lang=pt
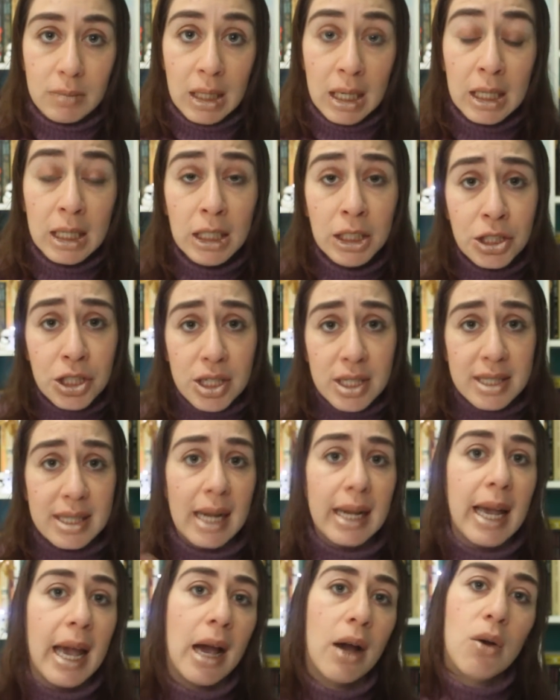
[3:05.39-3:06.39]
antes
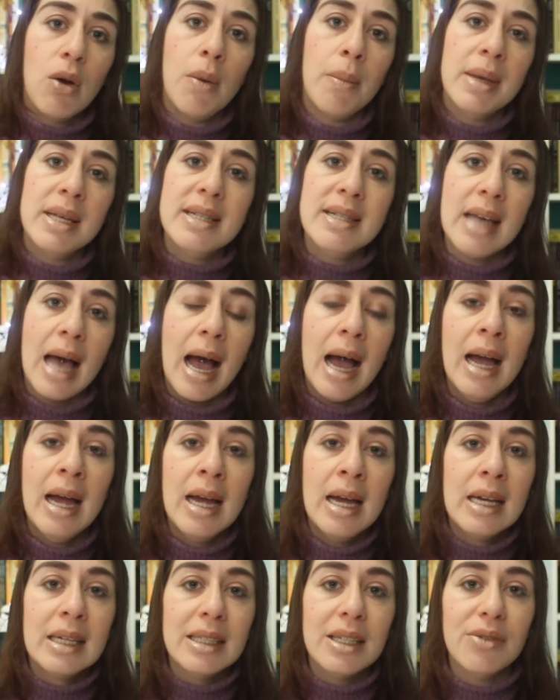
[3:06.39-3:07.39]
da guerra começar,
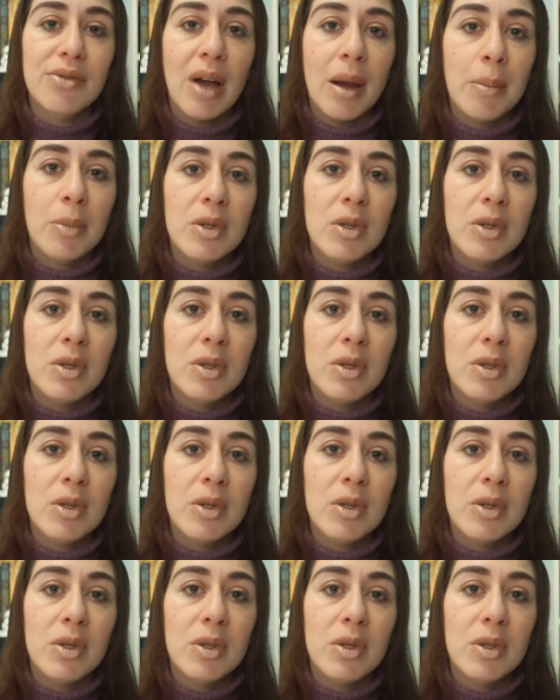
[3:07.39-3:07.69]
que vai